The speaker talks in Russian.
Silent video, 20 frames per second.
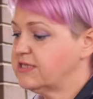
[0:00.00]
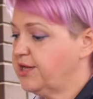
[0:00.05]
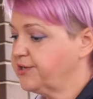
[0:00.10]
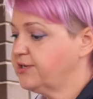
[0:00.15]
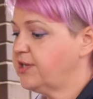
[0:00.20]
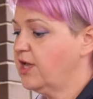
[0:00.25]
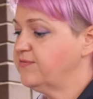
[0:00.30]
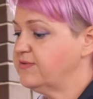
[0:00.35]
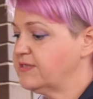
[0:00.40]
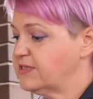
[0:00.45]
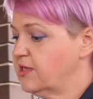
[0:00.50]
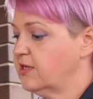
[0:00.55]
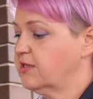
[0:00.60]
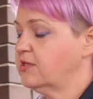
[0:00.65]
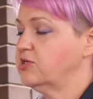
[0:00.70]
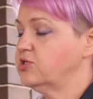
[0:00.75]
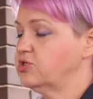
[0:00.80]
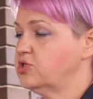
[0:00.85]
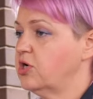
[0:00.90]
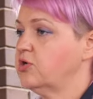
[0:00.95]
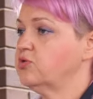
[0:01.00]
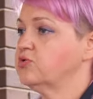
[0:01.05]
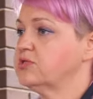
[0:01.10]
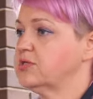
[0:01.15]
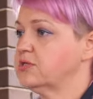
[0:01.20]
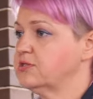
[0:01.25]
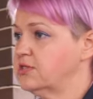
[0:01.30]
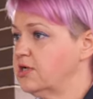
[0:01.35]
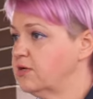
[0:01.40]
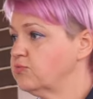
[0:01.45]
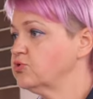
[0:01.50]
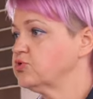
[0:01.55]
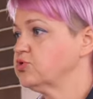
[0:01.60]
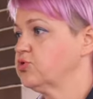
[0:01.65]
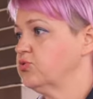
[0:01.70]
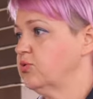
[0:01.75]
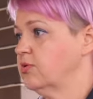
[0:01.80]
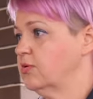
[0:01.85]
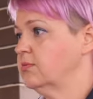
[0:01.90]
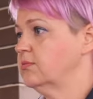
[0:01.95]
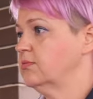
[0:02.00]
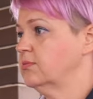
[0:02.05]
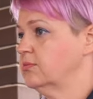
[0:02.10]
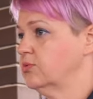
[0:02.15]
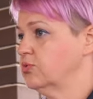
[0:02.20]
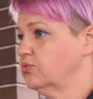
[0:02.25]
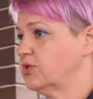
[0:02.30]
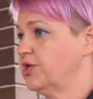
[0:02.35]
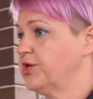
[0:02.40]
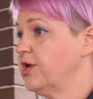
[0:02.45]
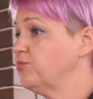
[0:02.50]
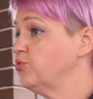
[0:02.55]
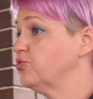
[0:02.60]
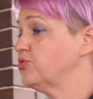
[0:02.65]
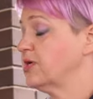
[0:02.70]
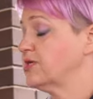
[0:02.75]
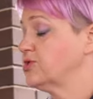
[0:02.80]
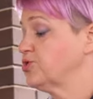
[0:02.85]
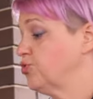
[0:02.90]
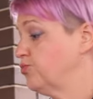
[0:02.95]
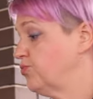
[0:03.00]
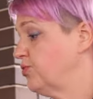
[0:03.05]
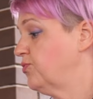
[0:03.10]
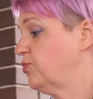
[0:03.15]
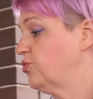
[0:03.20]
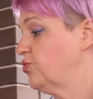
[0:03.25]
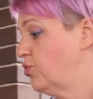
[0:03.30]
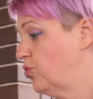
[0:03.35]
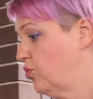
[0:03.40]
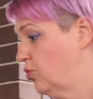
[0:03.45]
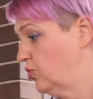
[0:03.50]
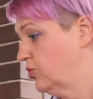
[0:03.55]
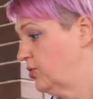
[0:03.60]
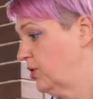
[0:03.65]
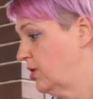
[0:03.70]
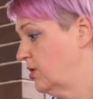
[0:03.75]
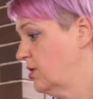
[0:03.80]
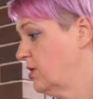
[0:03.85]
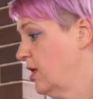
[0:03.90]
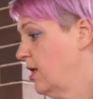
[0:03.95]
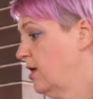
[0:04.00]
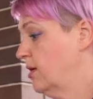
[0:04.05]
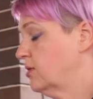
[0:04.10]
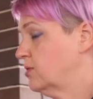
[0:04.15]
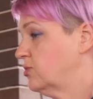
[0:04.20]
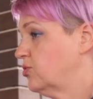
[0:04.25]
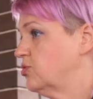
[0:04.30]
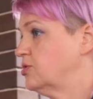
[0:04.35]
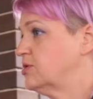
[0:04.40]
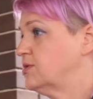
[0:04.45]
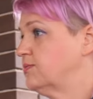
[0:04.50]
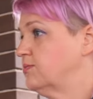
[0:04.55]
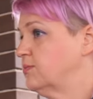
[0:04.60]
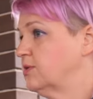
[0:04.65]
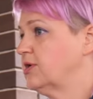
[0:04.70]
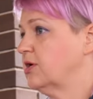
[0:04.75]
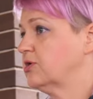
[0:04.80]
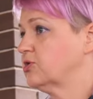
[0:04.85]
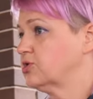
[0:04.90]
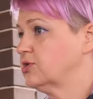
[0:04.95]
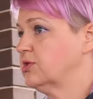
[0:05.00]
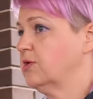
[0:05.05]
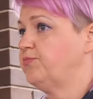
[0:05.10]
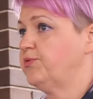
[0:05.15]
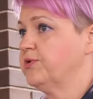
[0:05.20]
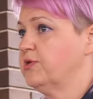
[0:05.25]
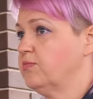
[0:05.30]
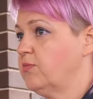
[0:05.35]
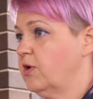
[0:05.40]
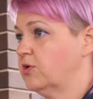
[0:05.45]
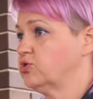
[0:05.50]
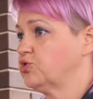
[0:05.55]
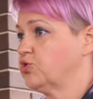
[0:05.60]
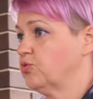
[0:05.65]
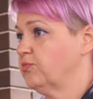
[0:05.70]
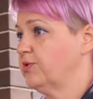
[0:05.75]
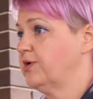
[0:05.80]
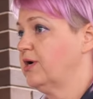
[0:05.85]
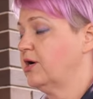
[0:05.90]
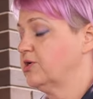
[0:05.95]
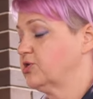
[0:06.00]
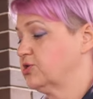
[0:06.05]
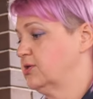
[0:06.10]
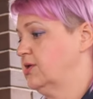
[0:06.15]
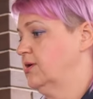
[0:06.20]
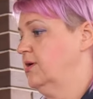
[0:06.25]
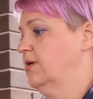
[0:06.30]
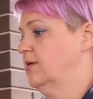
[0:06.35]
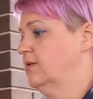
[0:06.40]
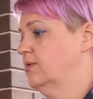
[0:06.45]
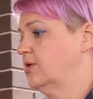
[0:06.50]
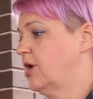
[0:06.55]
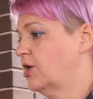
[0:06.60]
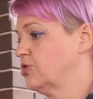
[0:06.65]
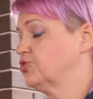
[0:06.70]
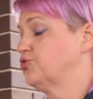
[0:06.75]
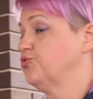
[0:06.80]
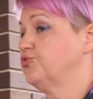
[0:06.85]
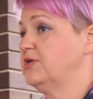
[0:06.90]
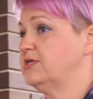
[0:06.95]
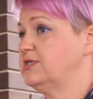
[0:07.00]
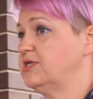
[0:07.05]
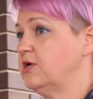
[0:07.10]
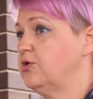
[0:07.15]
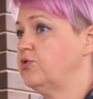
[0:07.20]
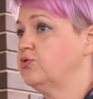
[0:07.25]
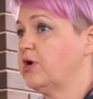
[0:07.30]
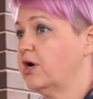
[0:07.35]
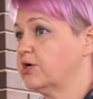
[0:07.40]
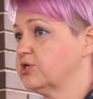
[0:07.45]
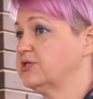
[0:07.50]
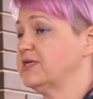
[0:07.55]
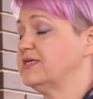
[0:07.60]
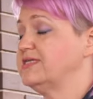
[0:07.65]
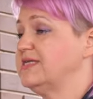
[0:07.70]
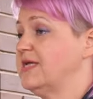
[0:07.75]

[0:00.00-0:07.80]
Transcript: сорта все отличаются тем, что требуют особого ухода. То есть мы должны понимать, что мы каждые, каждую неделю, каждые